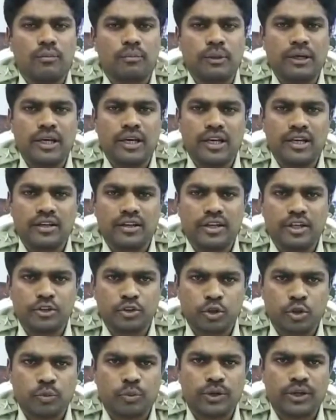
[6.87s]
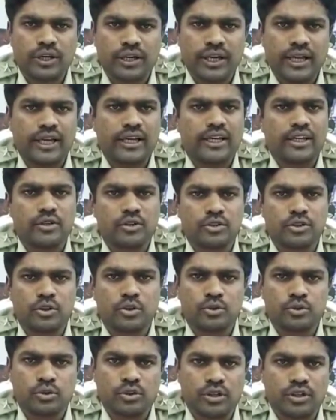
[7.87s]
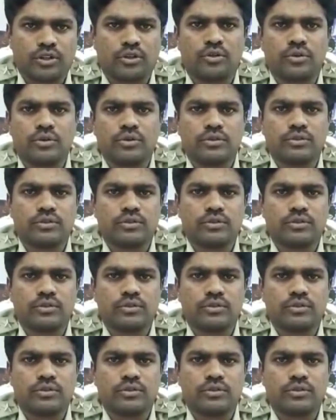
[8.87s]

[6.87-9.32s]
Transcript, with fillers: పిల్లల్ని ఎత్తుకుపోయే గ్యాంగ్ ఏదో తిరుగుతున్నట్టు